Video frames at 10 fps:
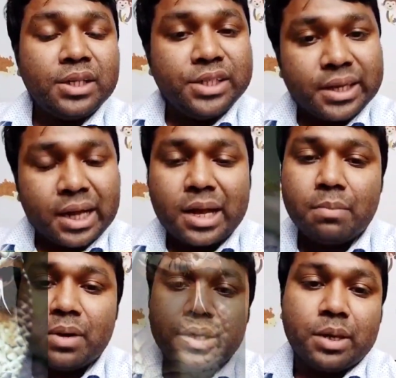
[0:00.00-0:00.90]
সেটাতে
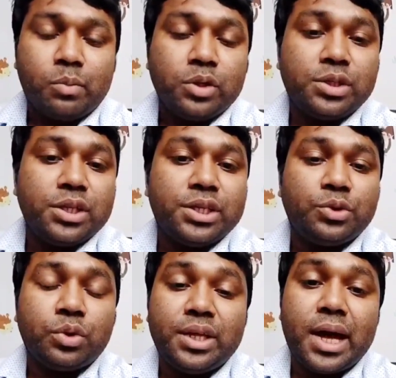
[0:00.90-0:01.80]
আমরা যেটা বলছি যে
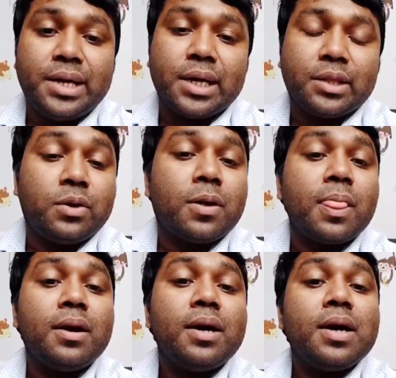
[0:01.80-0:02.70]
যদি এই জাতীয়
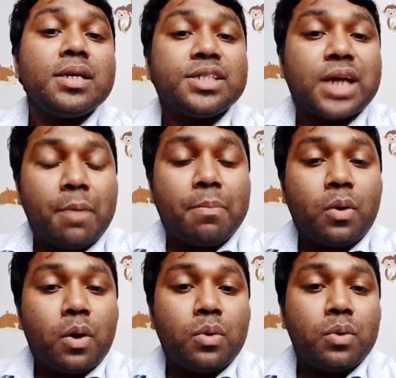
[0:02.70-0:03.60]
সাপ
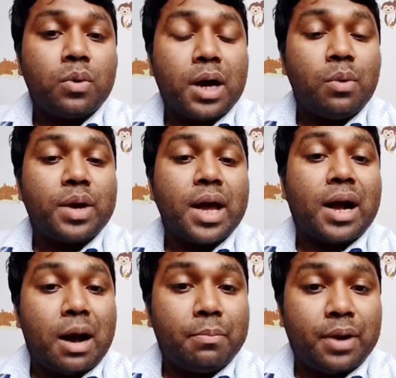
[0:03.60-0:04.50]
কখনো কাউকে
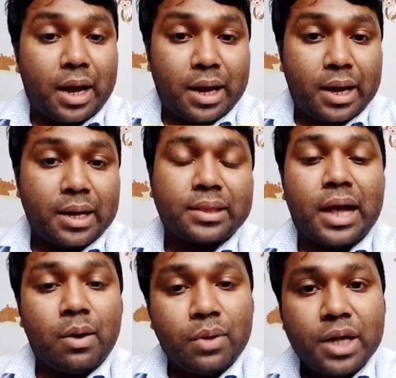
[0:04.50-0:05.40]
কামড়ায়
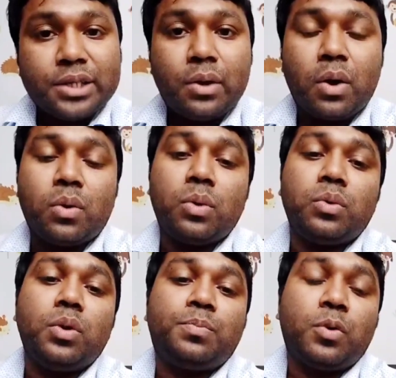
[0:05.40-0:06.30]
তাহলে যে
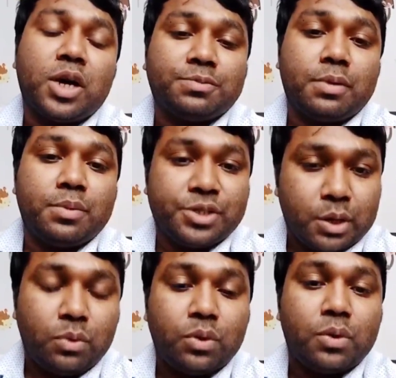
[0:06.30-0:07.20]
লক্ষণগুলো প্রকাশ পাবে
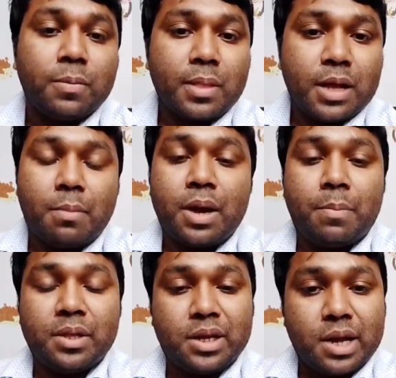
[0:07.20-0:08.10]
সেগুলো
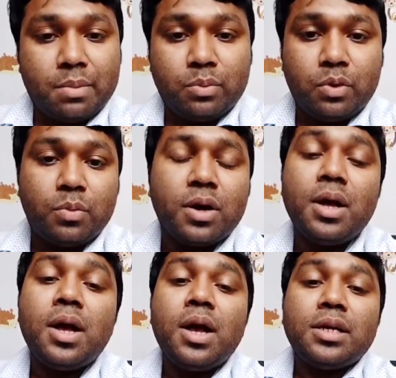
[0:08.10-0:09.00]
আপনাদেরকে আমরা বলবো
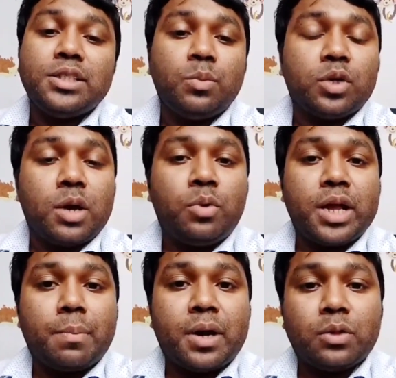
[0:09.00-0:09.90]
যে
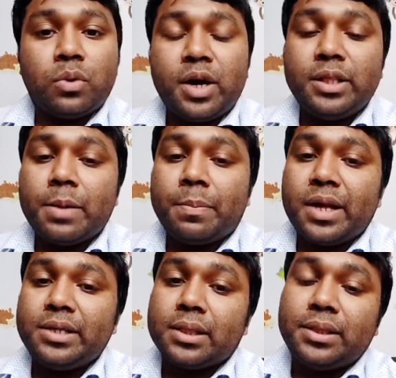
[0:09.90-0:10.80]
মোটামুটি আপনারা ধরে নিতে
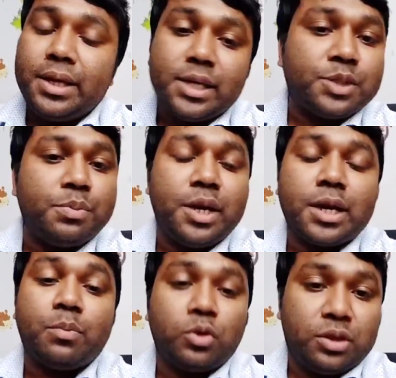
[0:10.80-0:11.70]
পারেন যে তিরিশ
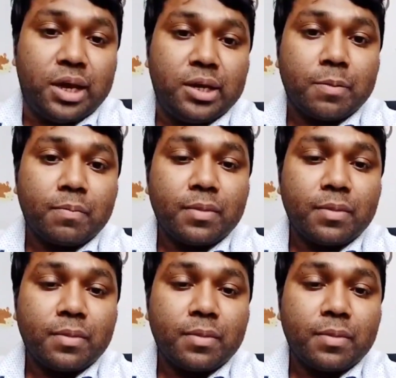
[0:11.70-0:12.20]
মিনিটের মধ্যেই